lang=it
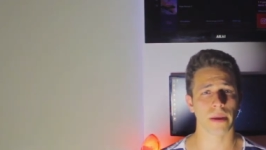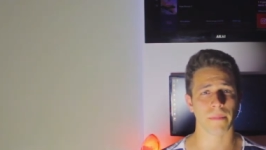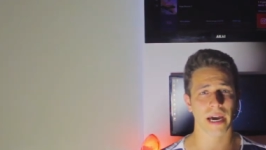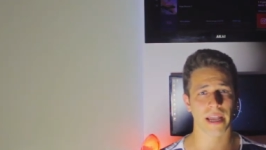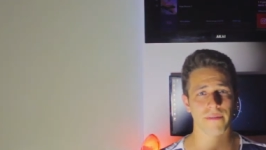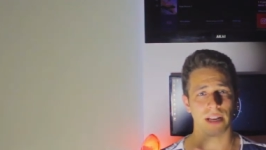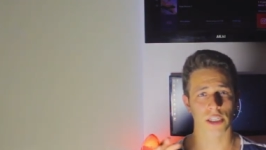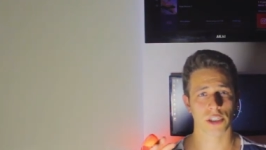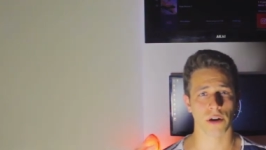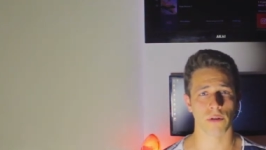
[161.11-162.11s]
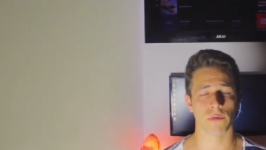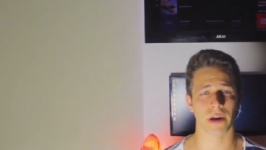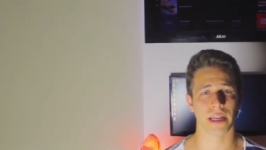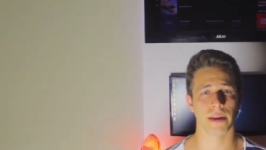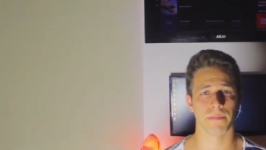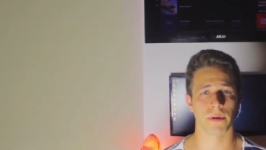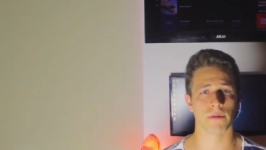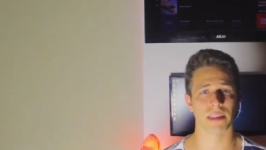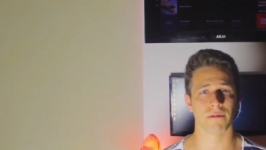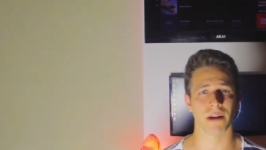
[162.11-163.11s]
che magari vi lascerò una clip
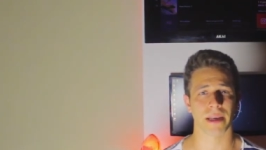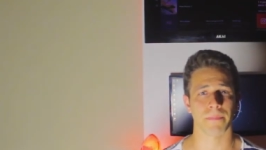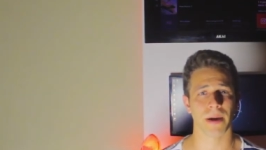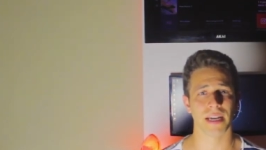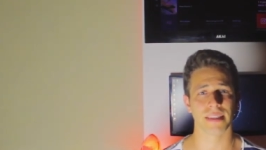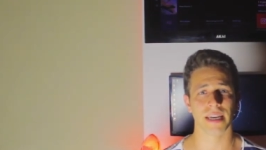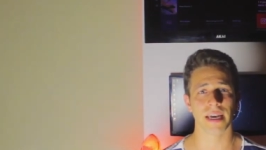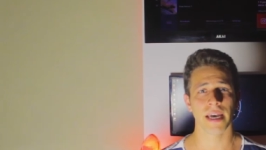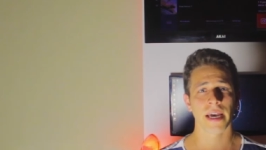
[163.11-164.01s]
qui da qualche parte